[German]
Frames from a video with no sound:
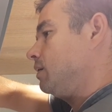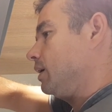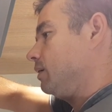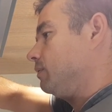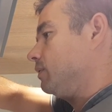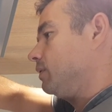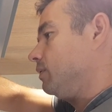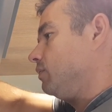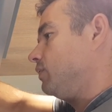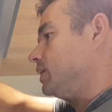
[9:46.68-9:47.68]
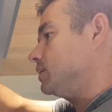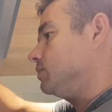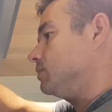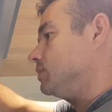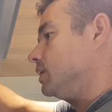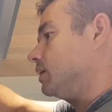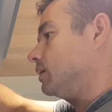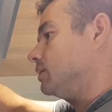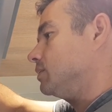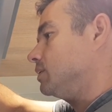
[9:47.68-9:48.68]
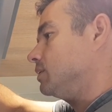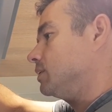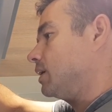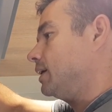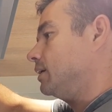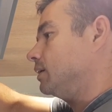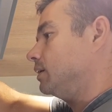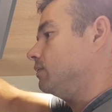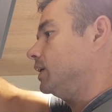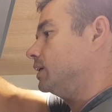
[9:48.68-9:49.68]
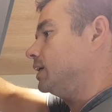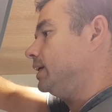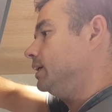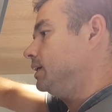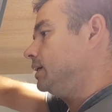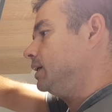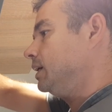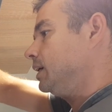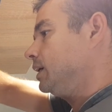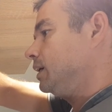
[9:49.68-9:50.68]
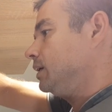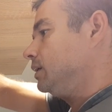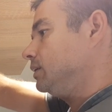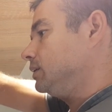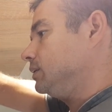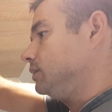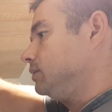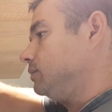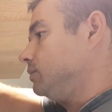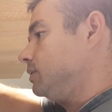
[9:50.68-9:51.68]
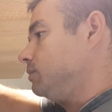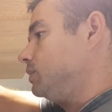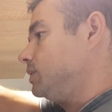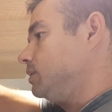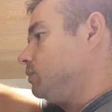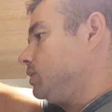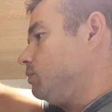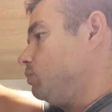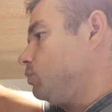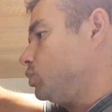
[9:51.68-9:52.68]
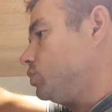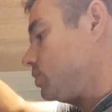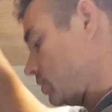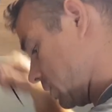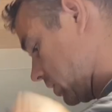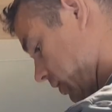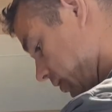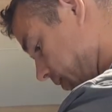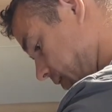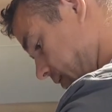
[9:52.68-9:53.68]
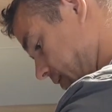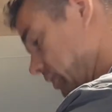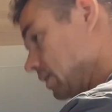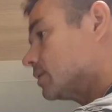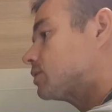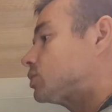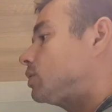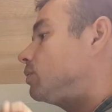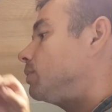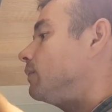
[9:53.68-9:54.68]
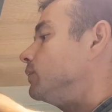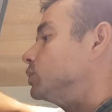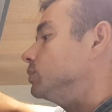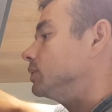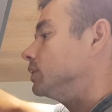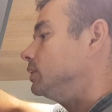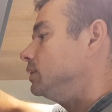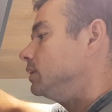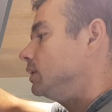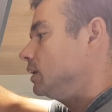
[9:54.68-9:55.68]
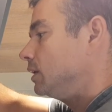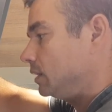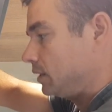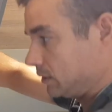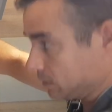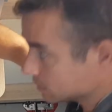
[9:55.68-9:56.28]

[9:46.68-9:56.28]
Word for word: ja, äh, fest sozusagen, also dass es reingedreht werden kann. So, hier ein bisschen mit dem Inbusschlüssel nacharbeiten. Die erste Schraube haben wir schon drin. Die